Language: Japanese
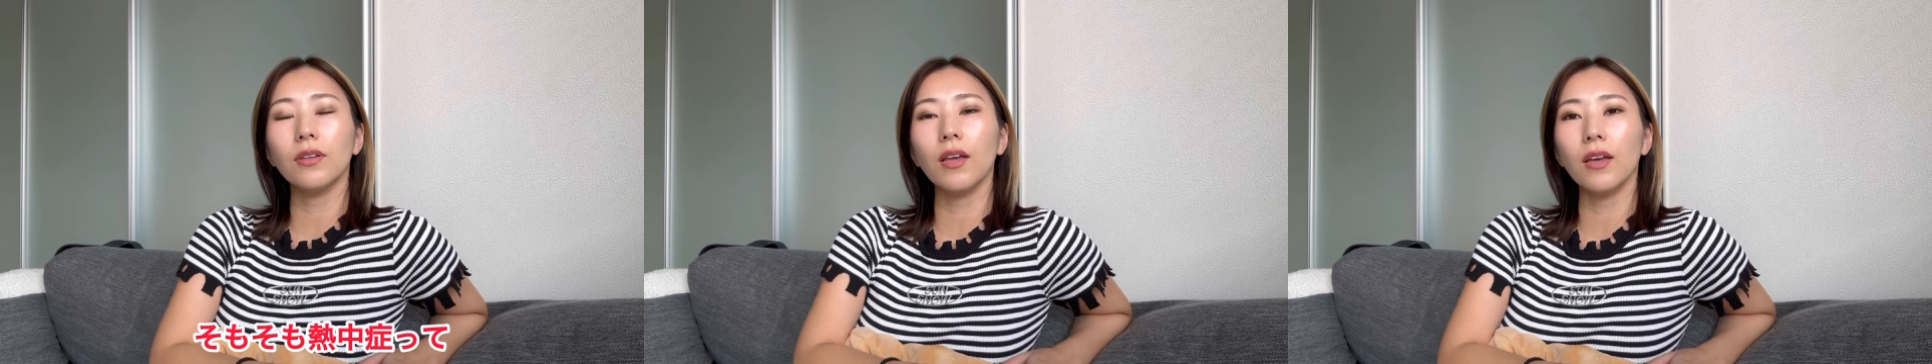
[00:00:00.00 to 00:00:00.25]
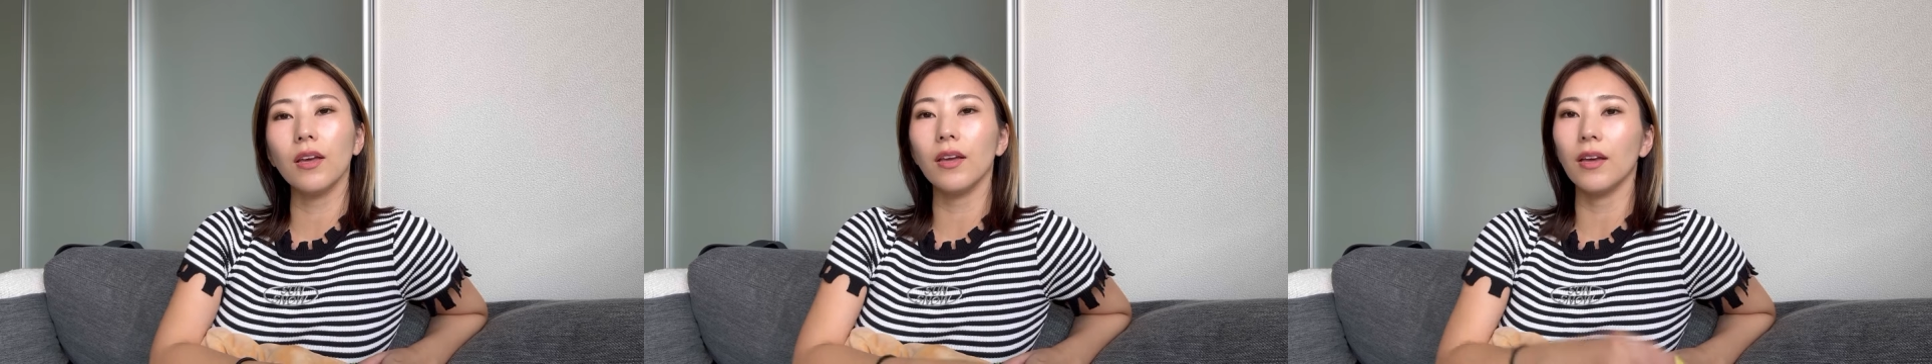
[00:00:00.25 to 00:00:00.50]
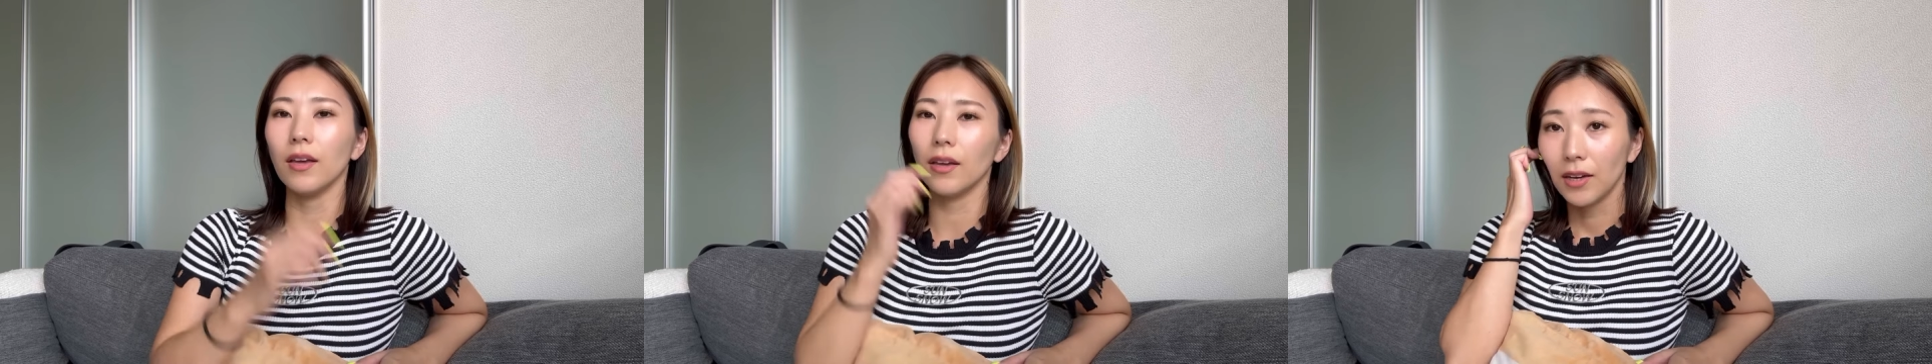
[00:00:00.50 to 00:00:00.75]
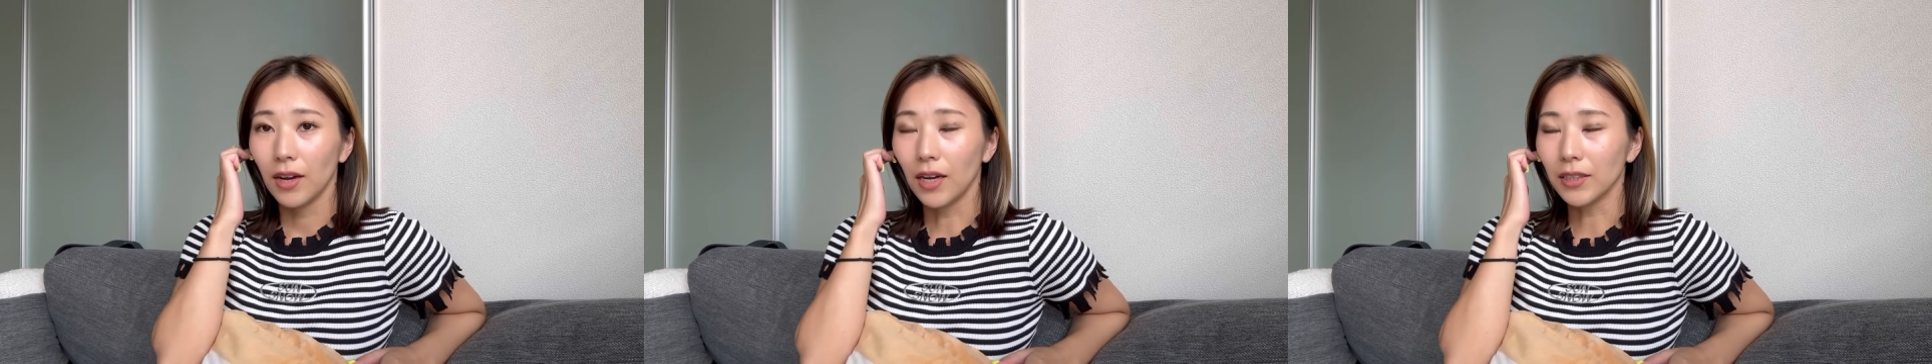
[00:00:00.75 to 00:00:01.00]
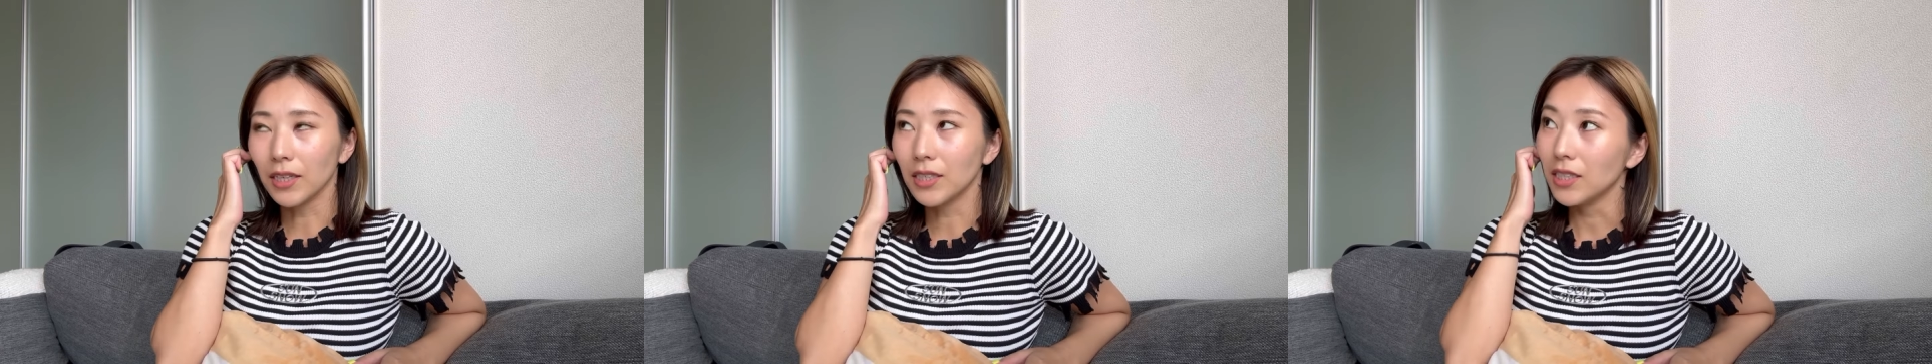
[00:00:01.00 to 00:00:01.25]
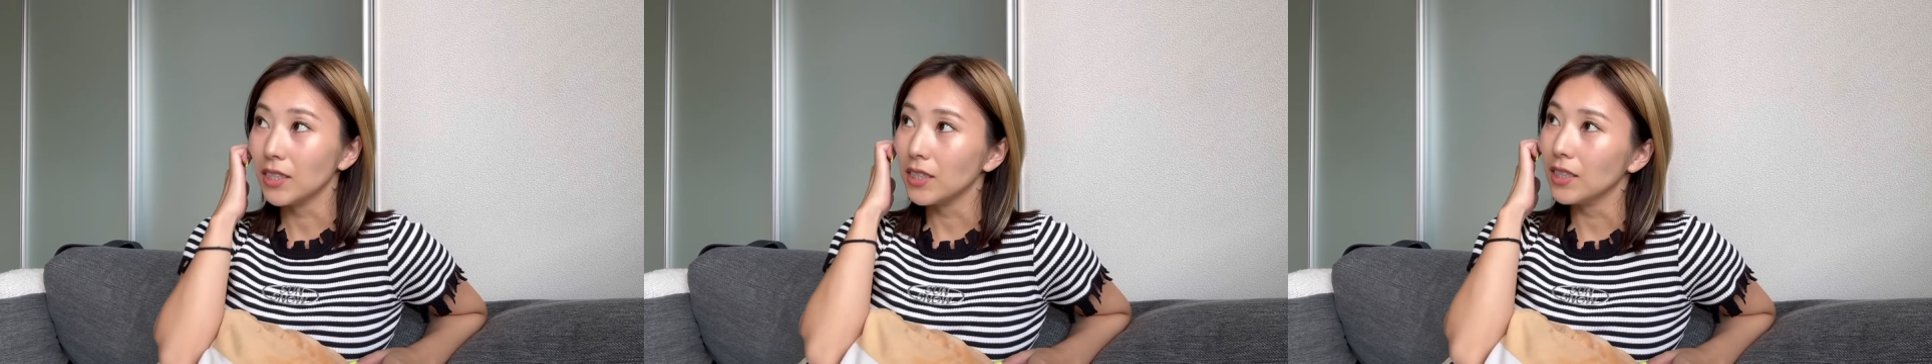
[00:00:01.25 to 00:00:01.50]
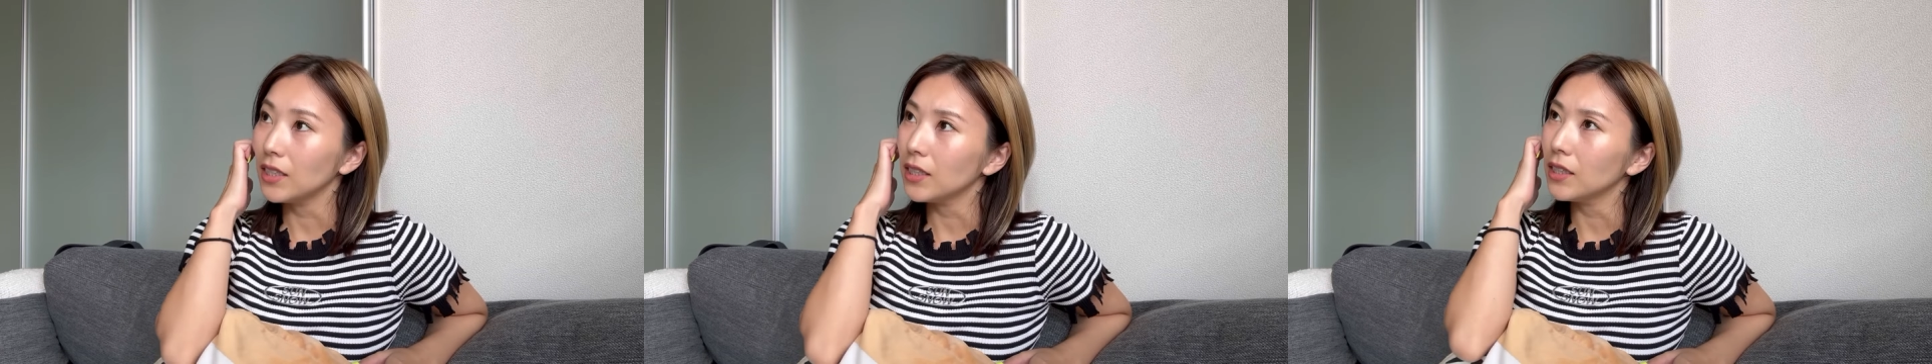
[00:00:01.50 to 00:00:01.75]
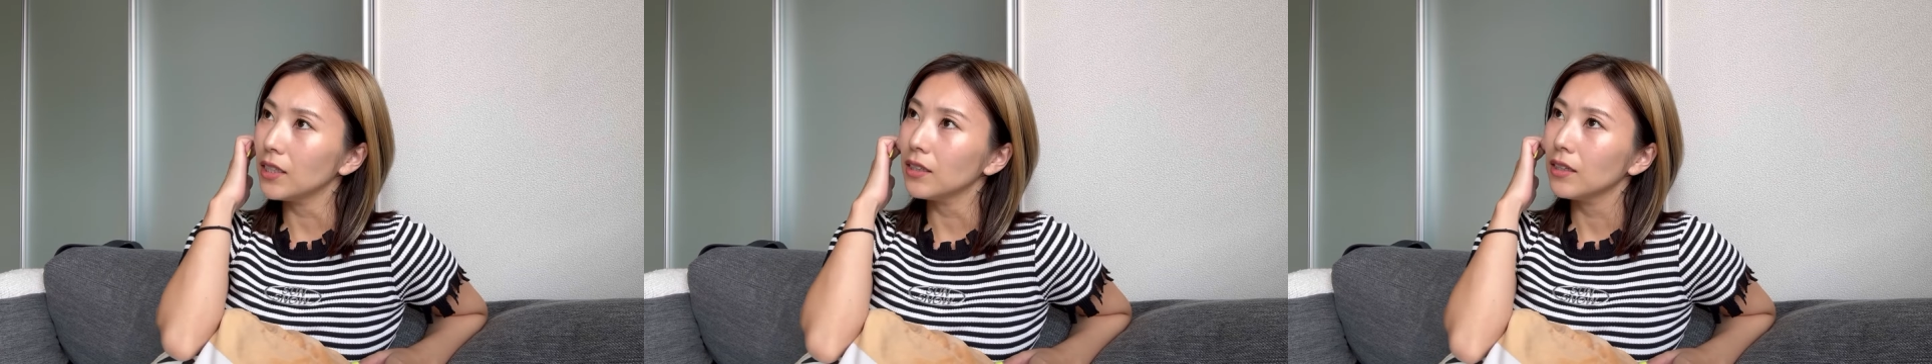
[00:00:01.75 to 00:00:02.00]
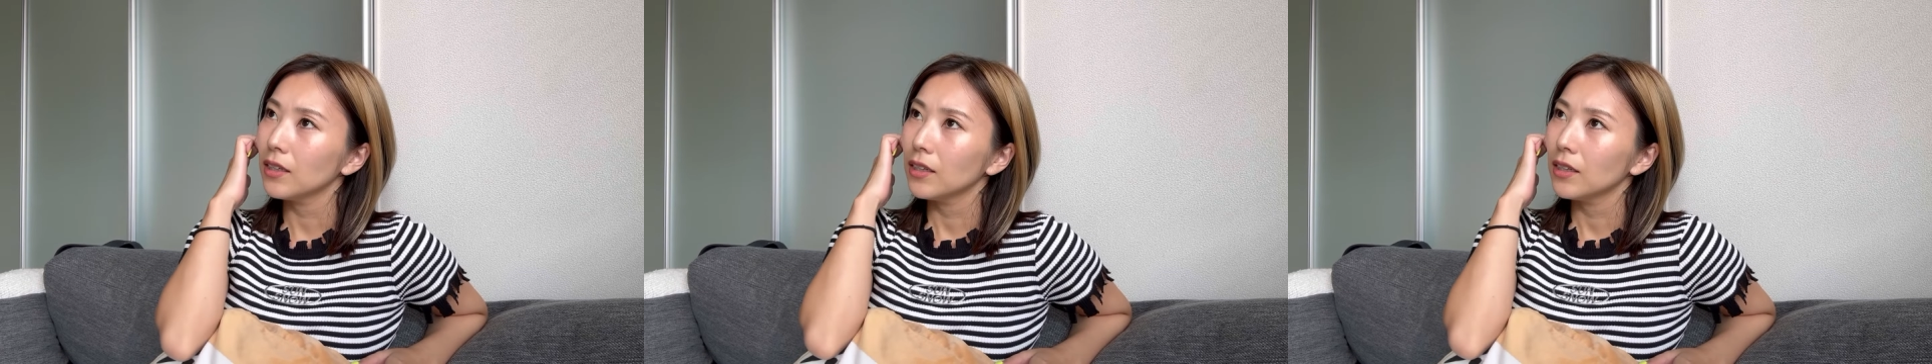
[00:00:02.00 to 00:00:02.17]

て、私、